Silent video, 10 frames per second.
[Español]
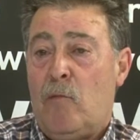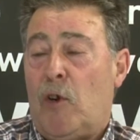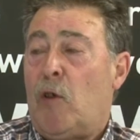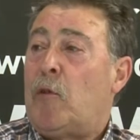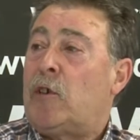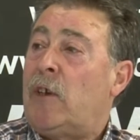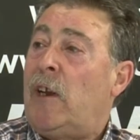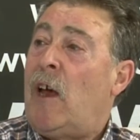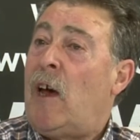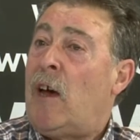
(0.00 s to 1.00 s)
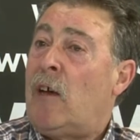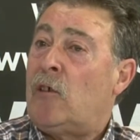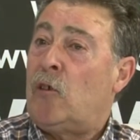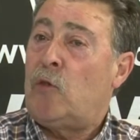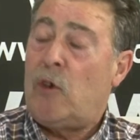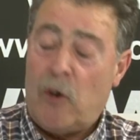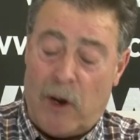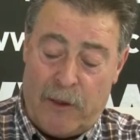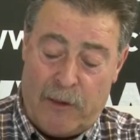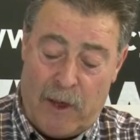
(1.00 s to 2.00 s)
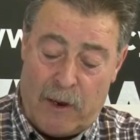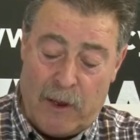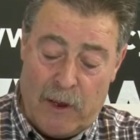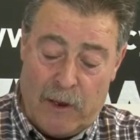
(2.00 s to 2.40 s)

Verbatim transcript: Bueno, pues nos suelen organizar